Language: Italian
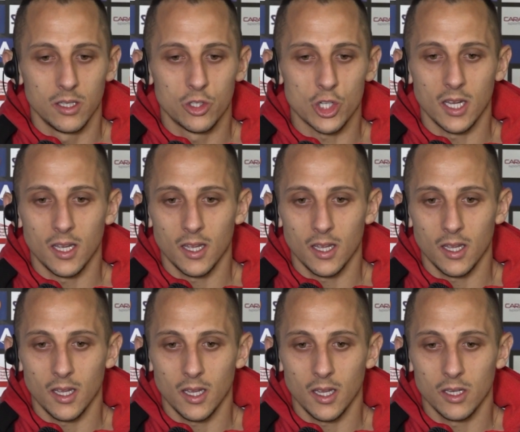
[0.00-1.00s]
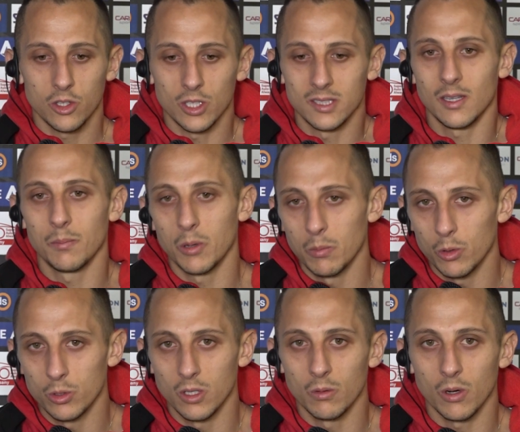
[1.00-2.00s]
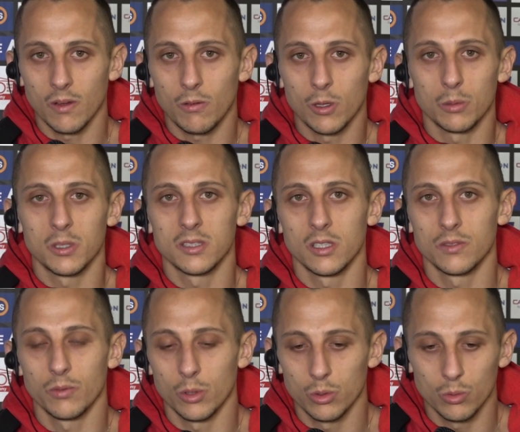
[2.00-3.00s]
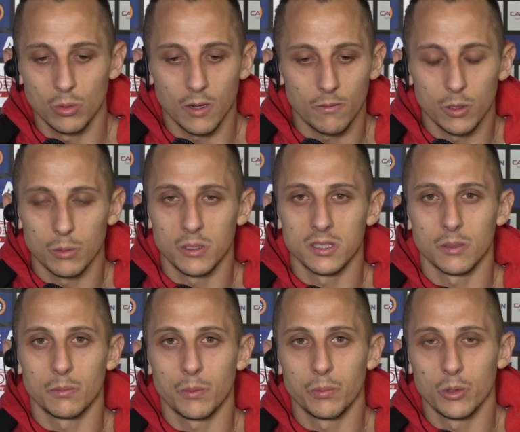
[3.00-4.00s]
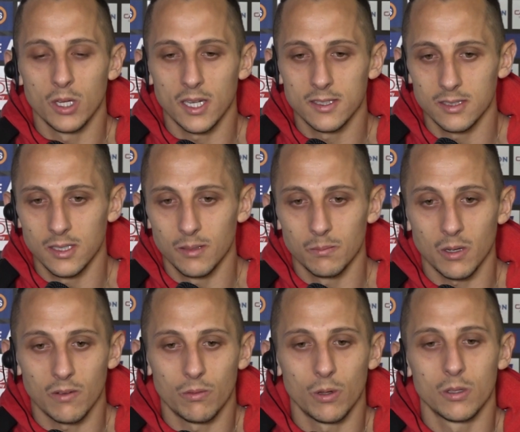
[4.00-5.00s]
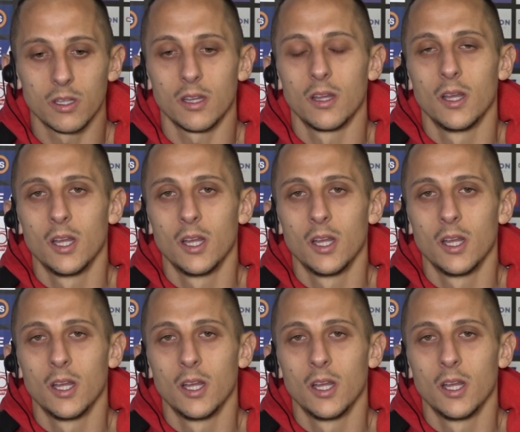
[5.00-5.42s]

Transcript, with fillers: c'è, c'è sempre un motivo che a volte può essere sfortuna, a volte può essere un po' più di cazzimma, a volte